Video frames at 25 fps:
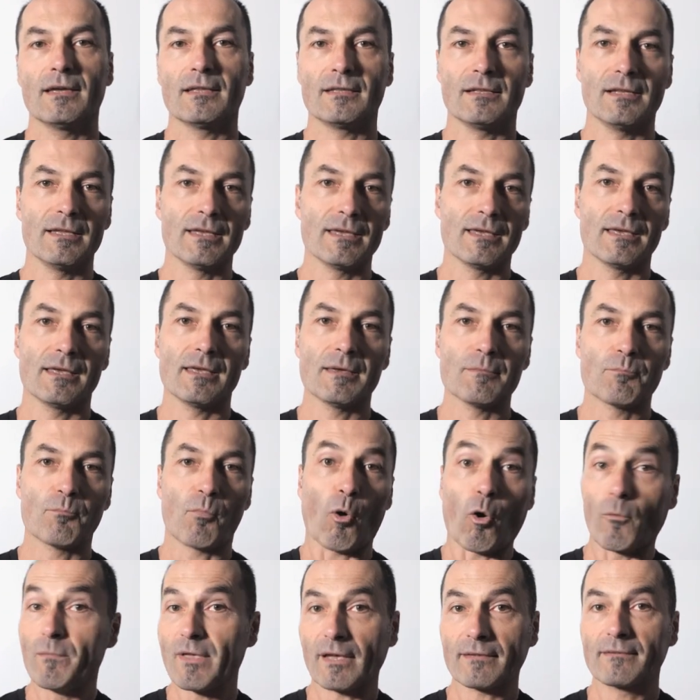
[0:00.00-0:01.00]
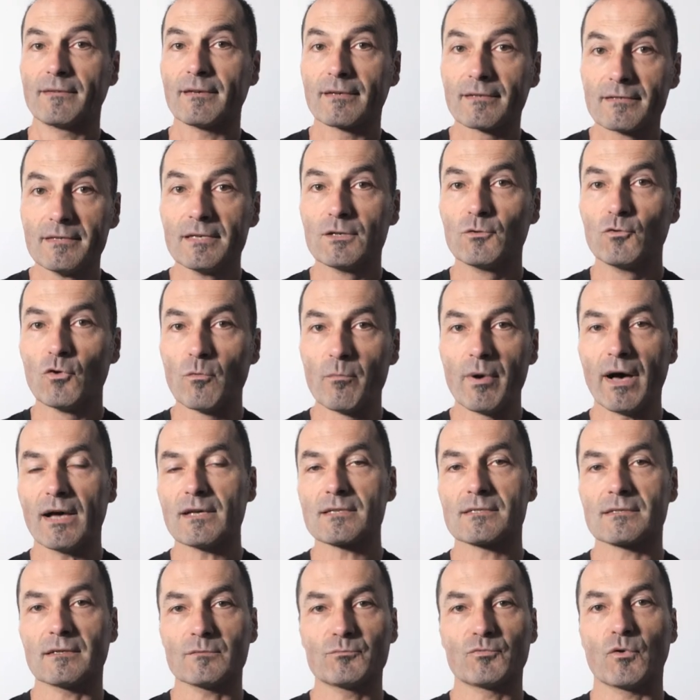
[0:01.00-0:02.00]
les premières techniques de
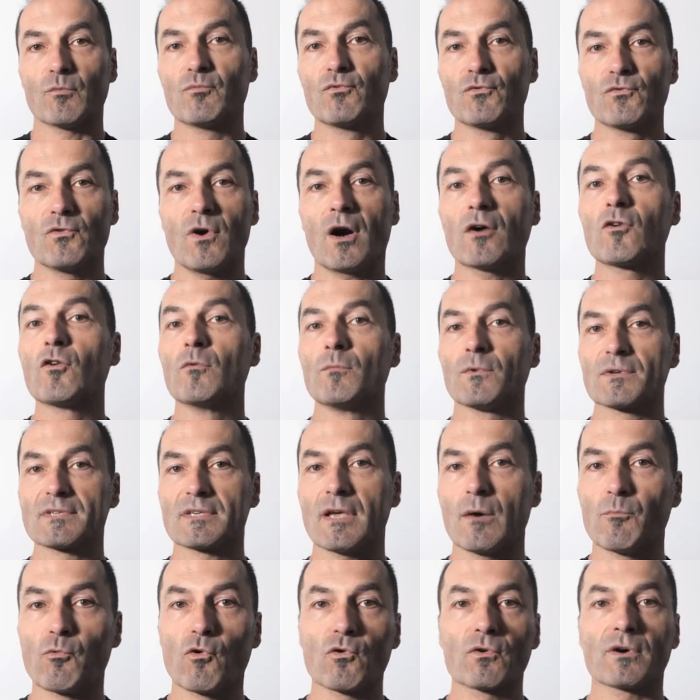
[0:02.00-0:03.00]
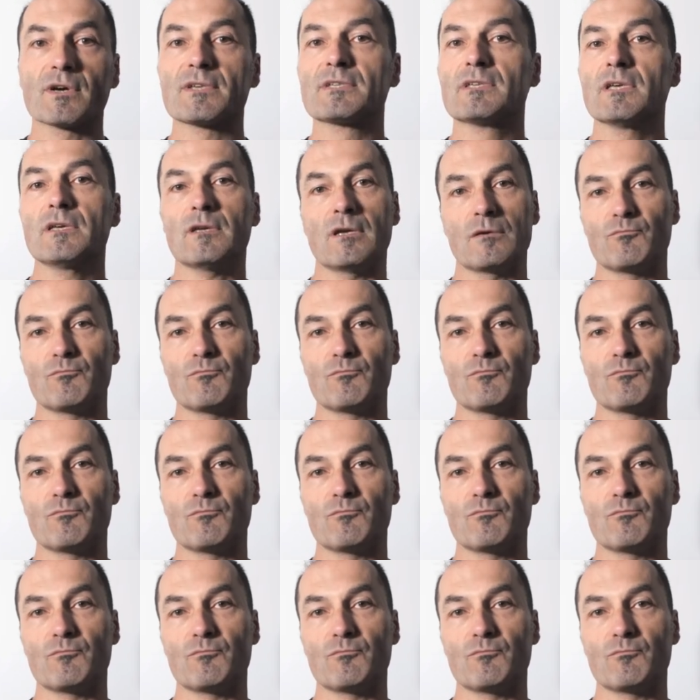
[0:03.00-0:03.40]
base hein, pour pouvoir commencer à progresser.